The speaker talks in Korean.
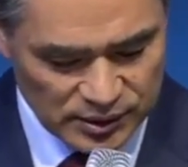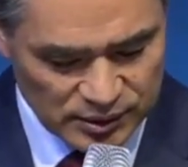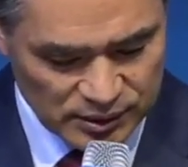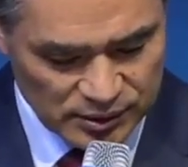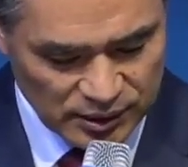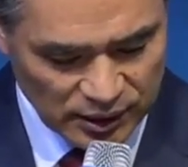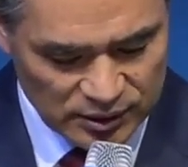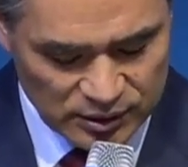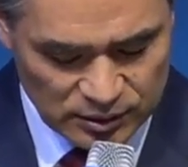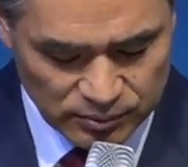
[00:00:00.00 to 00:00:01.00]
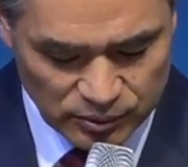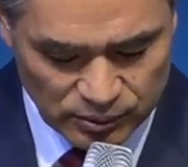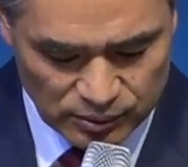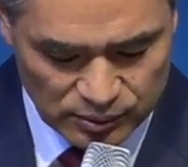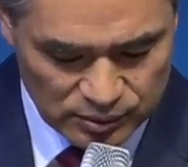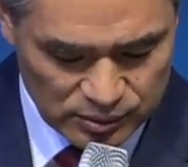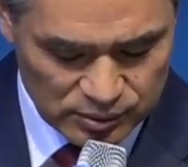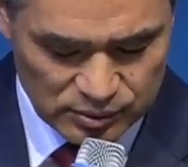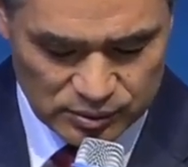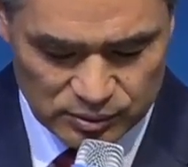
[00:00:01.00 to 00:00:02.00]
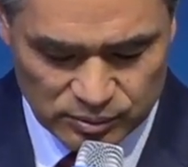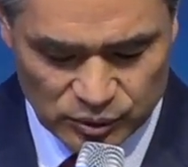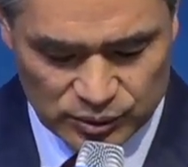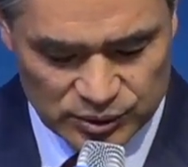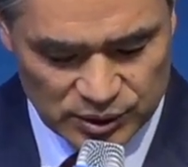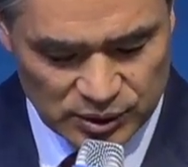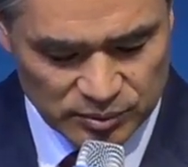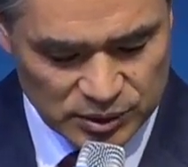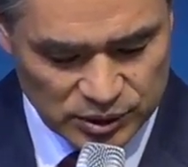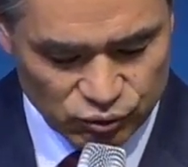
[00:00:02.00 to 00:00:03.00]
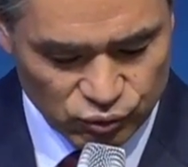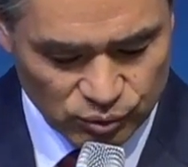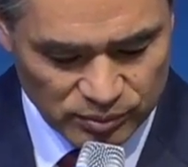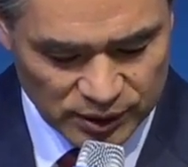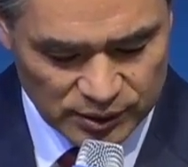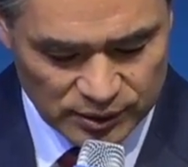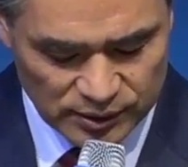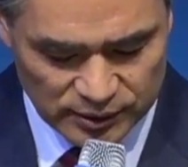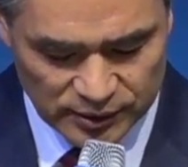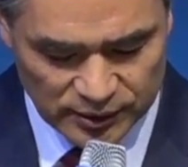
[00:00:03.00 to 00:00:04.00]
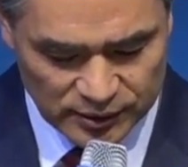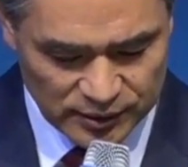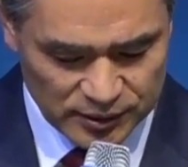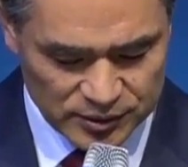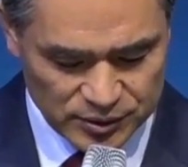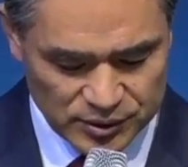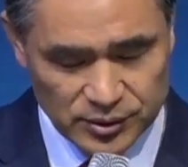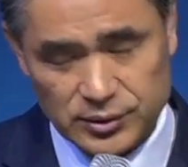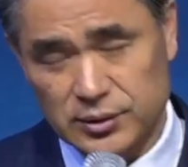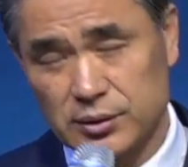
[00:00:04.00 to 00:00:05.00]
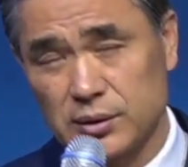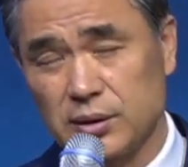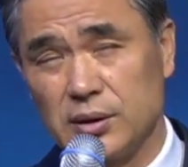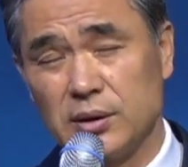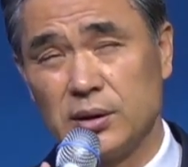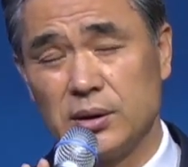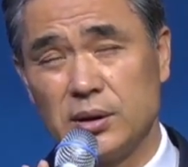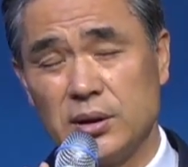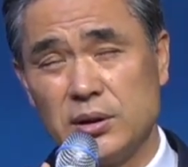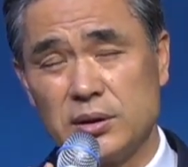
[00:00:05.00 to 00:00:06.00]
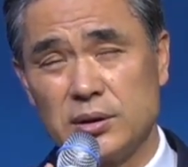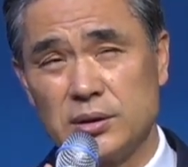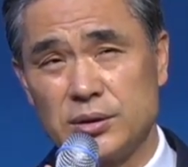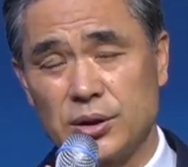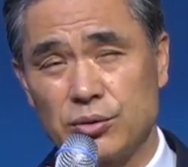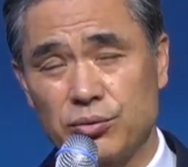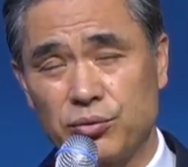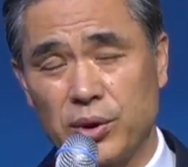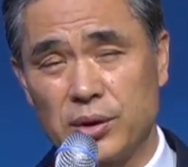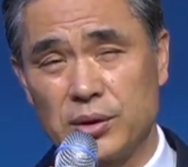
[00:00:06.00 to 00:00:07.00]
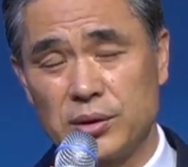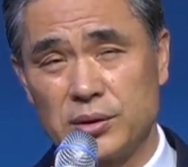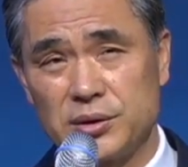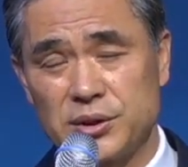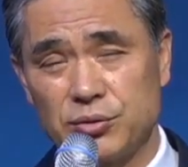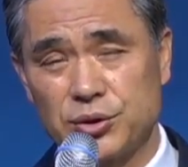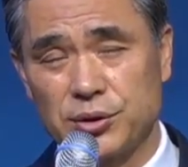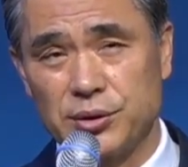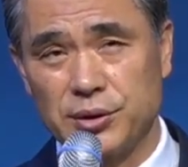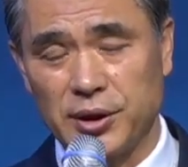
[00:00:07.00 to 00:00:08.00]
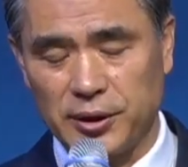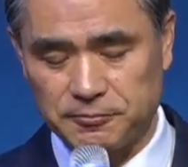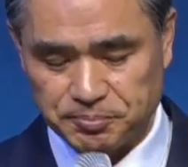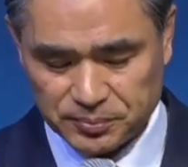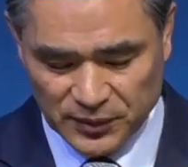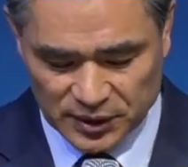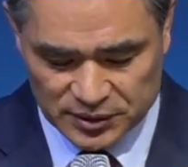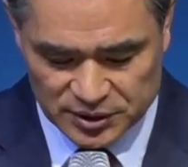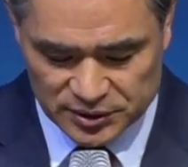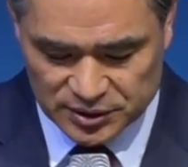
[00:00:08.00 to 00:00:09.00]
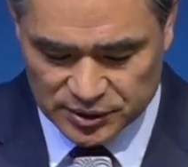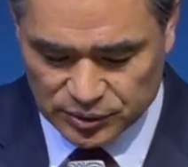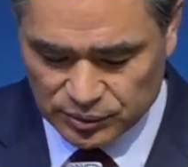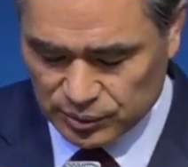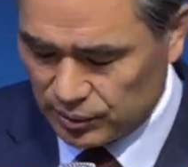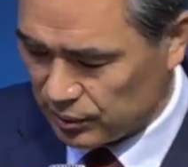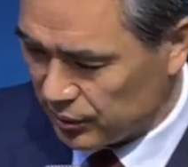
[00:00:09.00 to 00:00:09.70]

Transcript: 이렇게 아들을 보고 모든 사람이 이제 구원받는. 그래서 이런 이 일들을 이제 계획을 세우셨는데 실제적으로